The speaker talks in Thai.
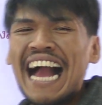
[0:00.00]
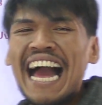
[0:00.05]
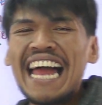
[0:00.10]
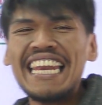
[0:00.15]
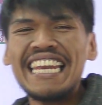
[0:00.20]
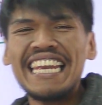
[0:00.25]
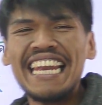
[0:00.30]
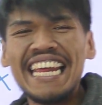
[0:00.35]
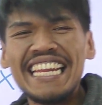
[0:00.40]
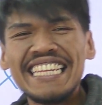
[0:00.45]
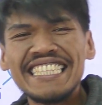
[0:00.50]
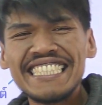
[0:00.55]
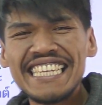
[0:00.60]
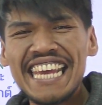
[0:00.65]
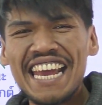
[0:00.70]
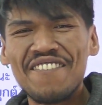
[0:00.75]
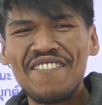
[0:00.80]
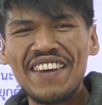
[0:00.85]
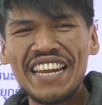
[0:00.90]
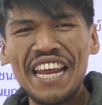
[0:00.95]
การเล่น
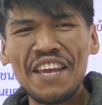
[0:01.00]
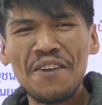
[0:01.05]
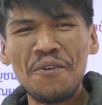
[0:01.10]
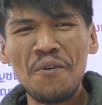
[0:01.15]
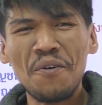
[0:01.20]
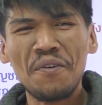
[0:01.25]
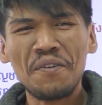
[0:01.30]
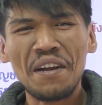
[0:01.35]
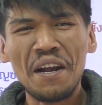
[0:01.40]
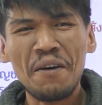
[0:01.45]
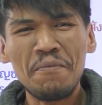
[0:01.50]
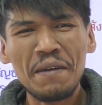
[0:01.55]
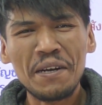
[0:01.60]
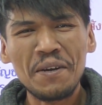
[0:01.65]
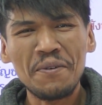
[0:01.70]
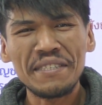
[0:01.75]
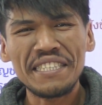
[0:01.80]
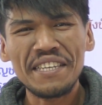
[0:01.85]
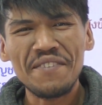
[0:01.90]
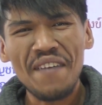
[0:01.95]
เสียงวรรณยุกต์เรา
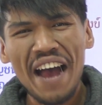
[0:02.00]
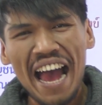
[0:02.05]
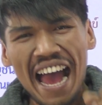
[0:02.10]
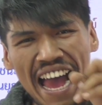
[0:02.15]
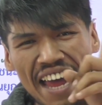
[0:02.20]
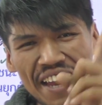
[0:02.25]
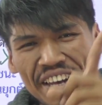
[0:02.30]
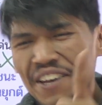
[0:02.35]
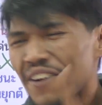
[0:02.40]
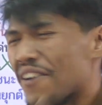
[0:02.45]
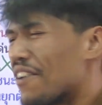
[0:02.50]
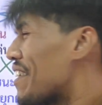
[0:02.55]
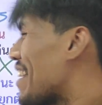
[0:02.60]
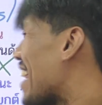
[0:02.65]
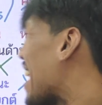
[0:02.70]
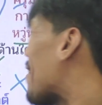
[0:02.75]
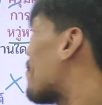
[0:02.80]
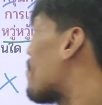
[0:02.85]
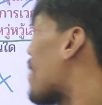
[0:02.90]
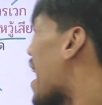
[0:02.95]
มาดูสิว่าโดด
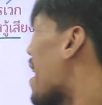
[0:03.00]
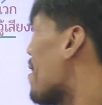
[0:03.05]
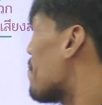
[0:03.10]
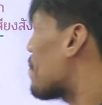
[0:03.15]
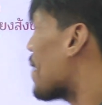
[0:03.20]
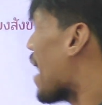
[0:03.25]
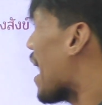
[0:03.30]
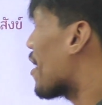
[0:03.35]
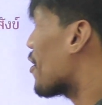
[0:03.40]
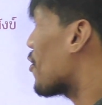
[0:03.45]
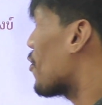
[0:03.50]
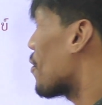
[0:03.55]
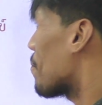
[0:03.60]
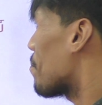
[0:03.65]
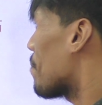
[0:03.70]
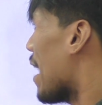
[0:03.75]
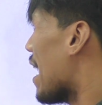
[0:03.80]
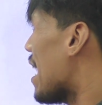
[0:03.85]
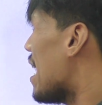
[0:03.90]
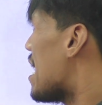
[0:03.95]
เด่นไหมปรากฏ
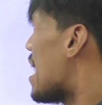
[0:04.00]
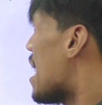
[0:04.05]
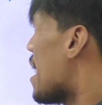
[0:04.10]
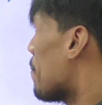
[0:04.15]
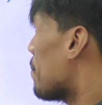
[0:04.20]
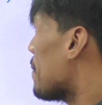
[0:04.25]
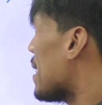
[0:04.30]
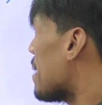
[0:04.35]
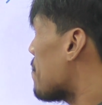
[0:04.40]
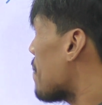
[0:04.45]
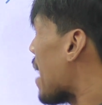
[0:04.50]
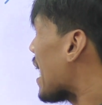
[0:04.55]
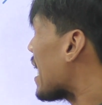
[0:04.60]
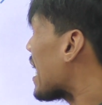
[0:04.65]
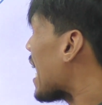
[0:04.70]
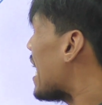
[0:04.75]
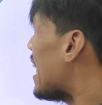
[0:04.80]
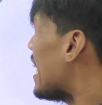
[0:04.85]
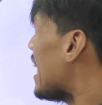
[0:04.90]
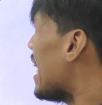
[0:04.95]
ไหมมีไหม
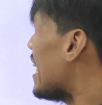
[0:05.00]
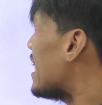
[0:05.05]
การ